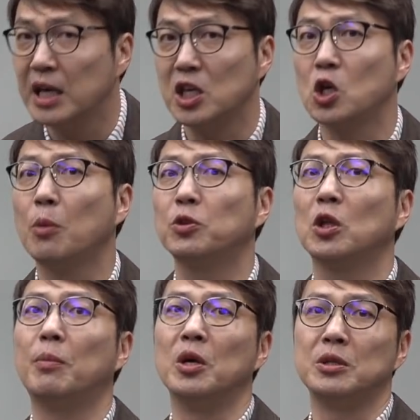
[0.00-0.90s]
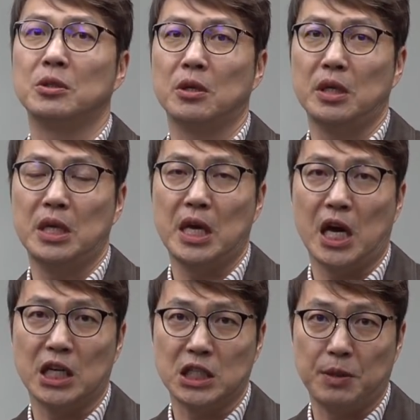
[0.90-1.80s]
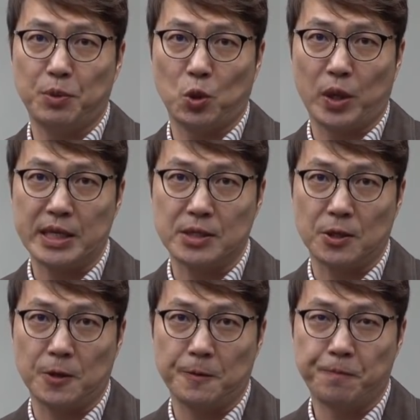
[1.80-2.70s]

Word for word: 이거부터 먼저 이해하실 필요가 있어요.